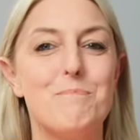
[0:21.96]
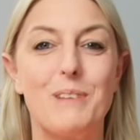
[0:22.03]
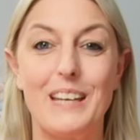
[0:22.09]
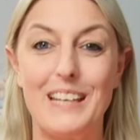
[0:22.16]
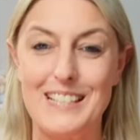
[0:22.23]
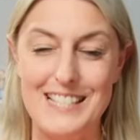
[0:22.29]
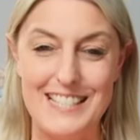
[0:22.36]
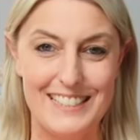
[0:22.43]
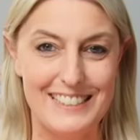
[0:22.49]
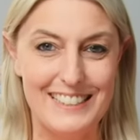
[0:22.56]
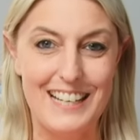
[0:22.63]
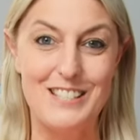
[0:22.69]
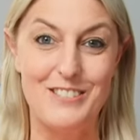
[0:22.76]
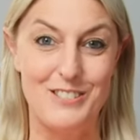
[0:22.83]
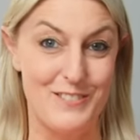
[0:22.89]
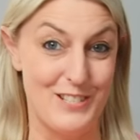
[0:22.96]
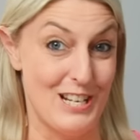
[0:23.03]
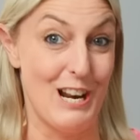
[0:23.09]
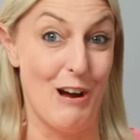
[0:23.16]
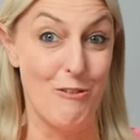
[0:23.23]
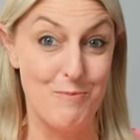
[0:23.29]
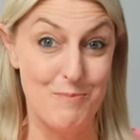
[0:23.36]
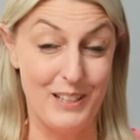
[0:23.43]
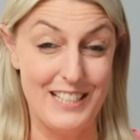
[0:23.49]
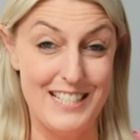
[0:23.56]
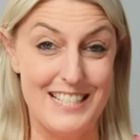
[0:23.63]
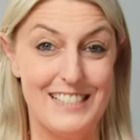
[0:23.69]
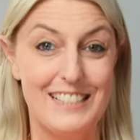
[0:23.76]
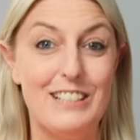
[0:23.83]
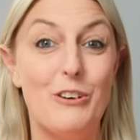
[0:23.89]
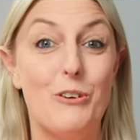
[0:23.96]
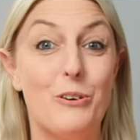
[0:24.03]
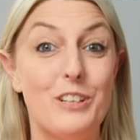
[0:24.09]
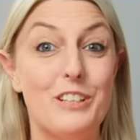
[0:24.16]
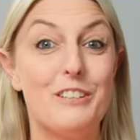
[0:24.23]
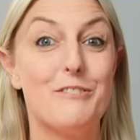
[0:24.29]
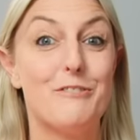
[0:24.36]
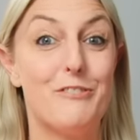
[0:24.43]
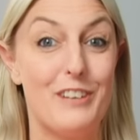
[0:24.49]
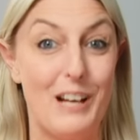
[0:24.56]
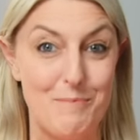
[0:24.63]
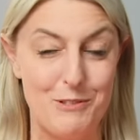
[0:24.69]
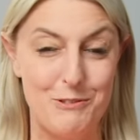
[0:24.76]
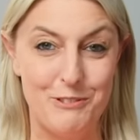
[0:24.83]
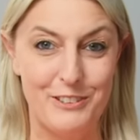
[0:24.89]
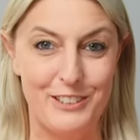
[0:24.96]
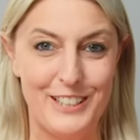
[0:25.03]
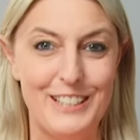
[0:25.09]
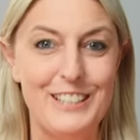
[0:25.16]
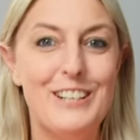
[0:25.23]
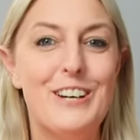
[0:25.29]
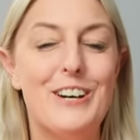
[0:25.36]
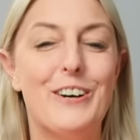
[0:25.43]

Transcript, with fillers: Brezeln, also zwischen Laugenbrezeln und Flammkuchen